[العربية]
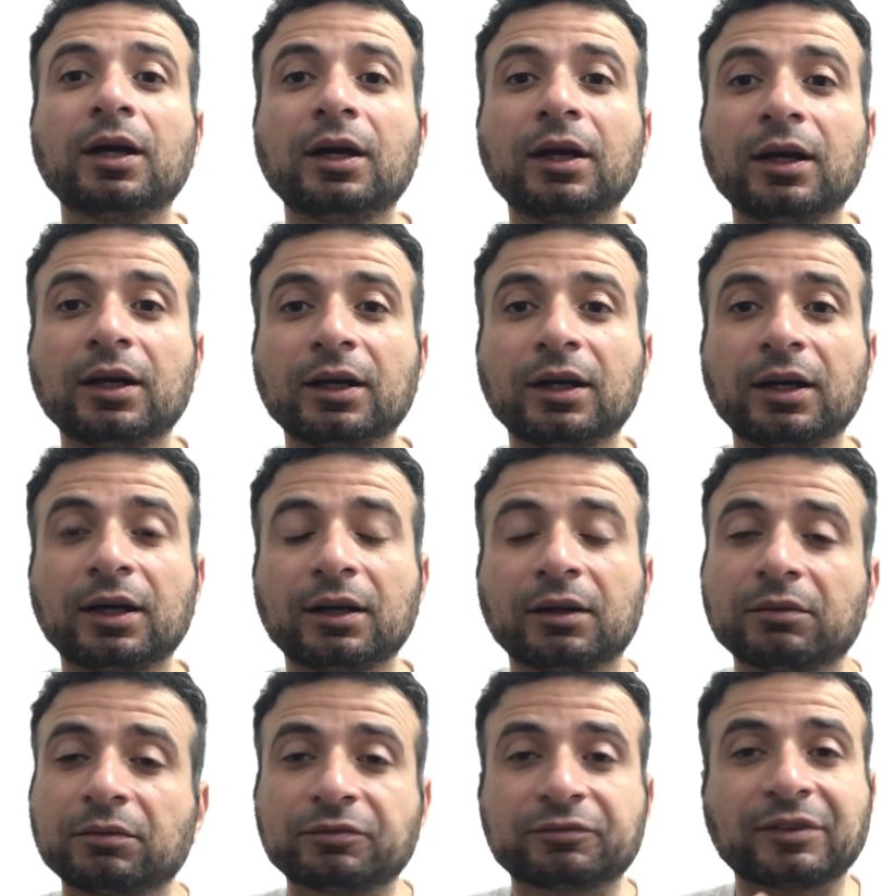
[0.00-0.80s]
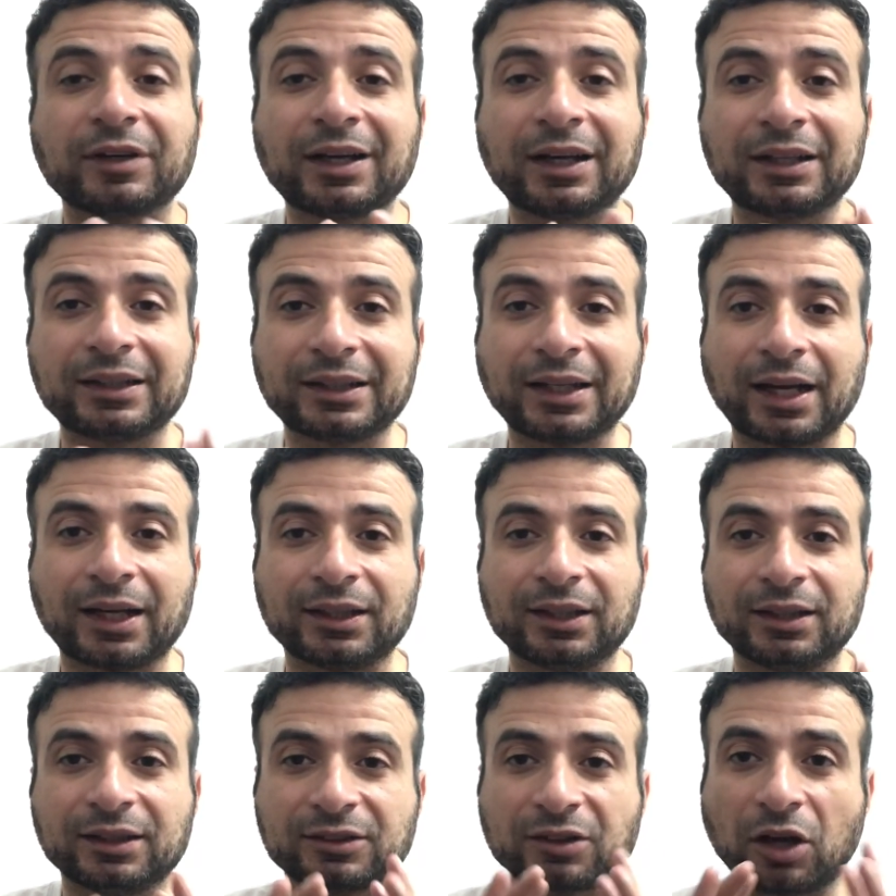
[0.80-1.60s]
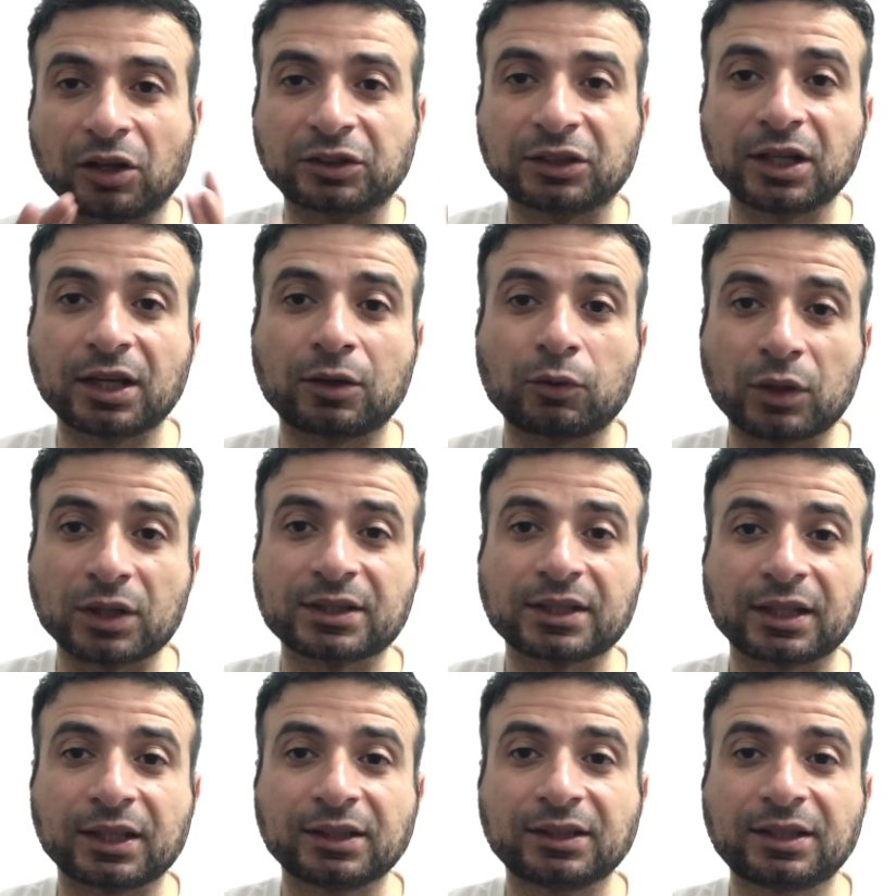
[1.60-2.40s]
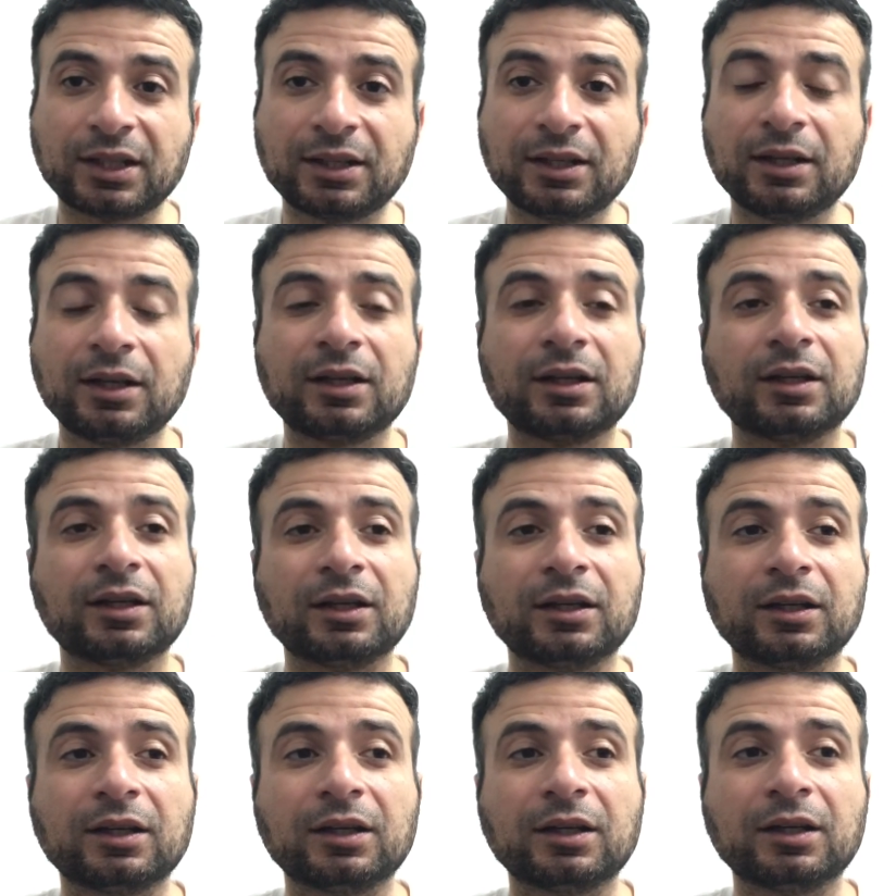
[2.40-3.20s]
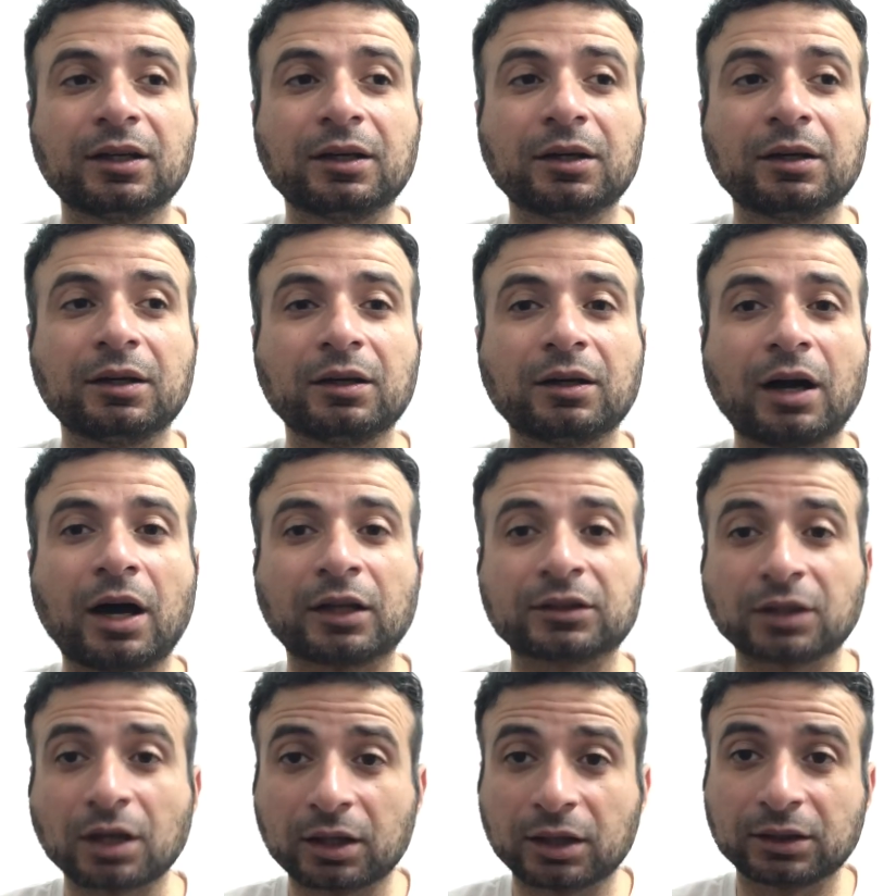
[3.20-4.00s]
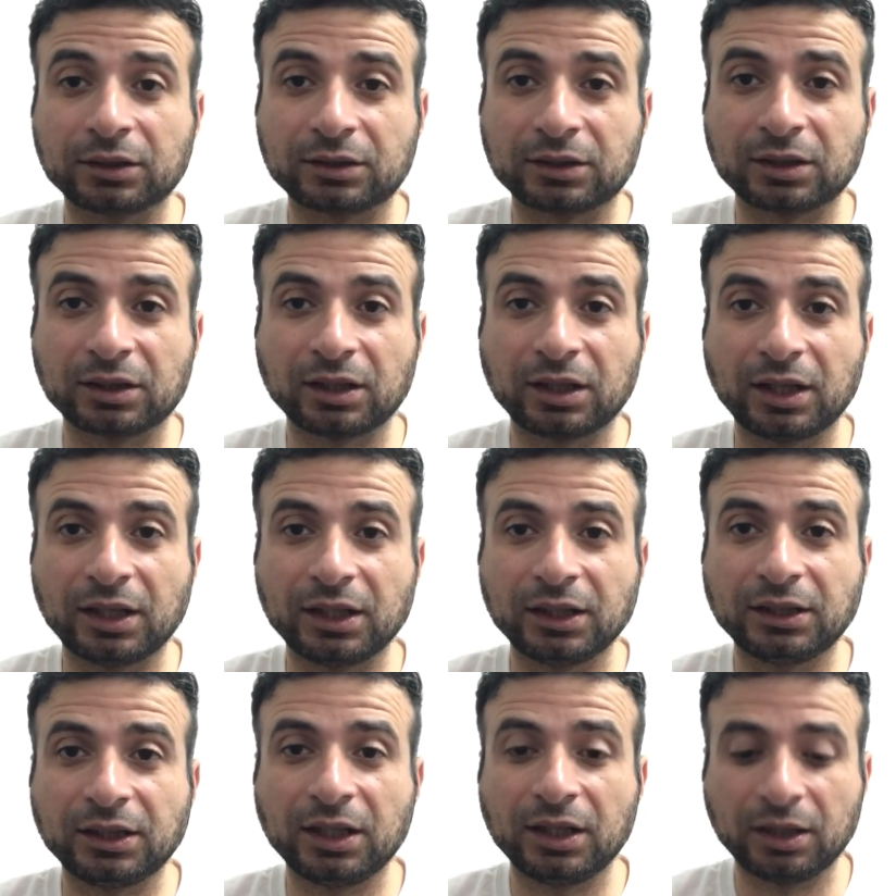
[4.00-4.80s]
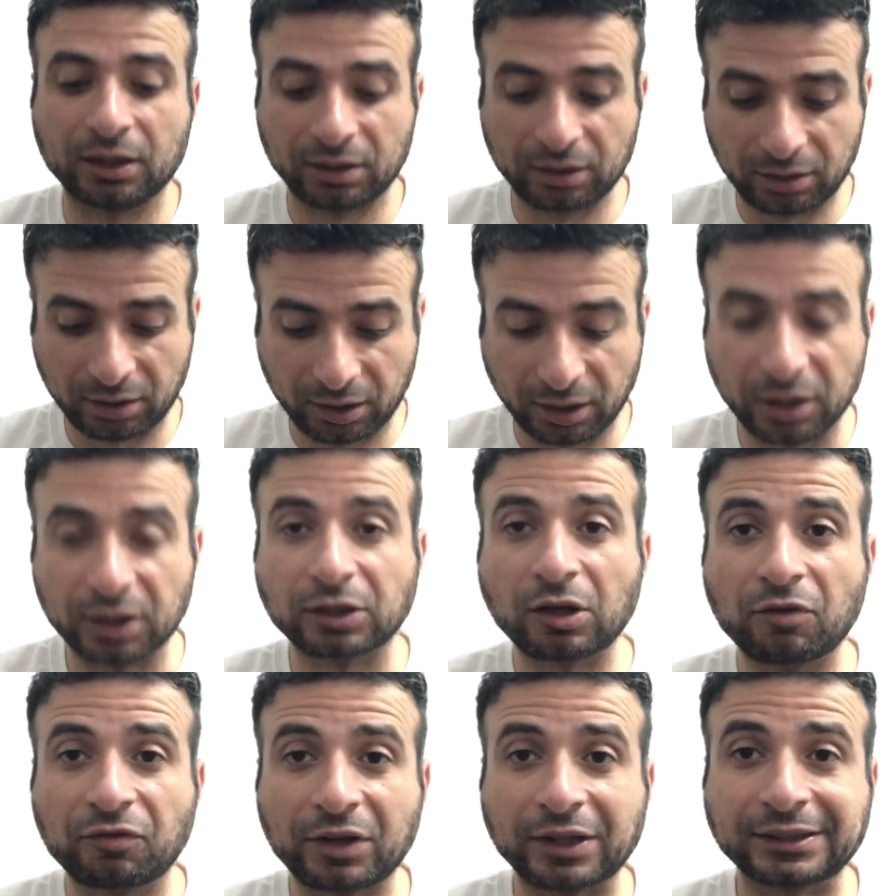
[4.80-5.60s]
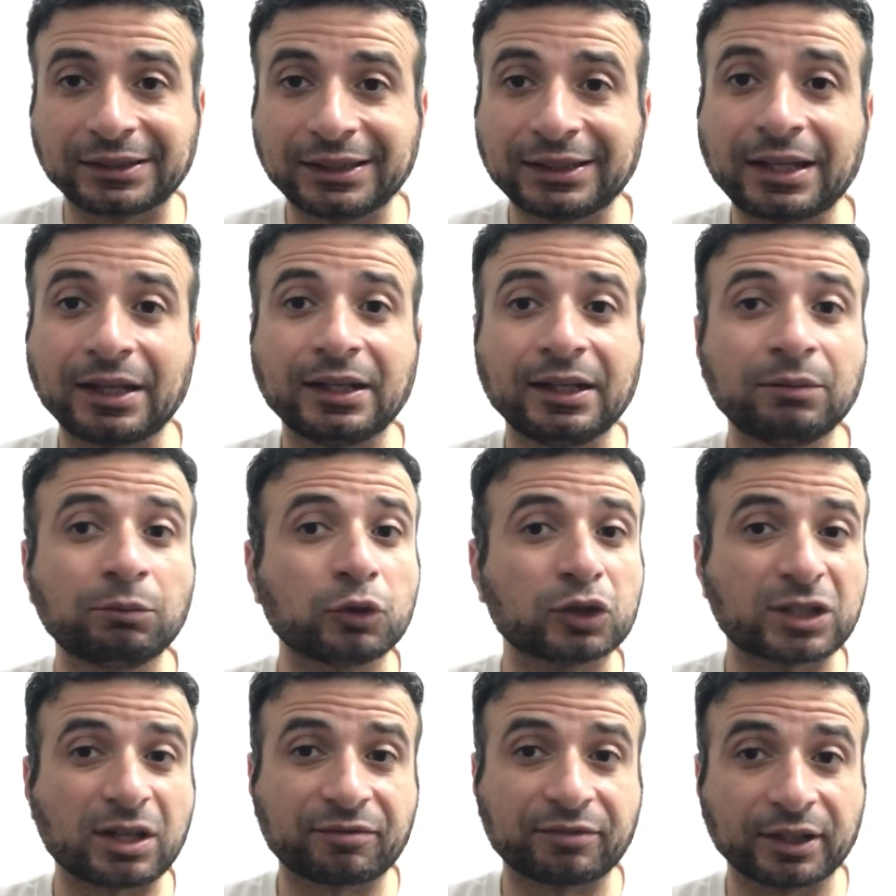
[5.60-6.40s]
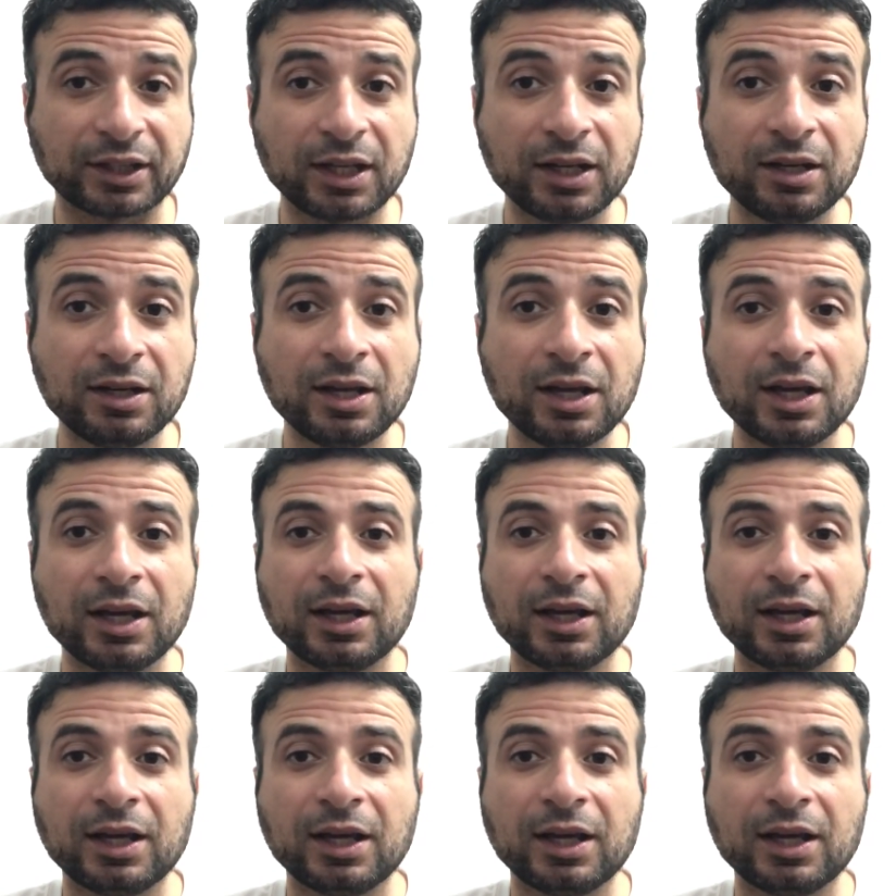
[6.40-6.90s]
آه، فيعني تغطيه كويسه جدا آه، اعتقد ان دي آه، اضافه جديده للمسافرين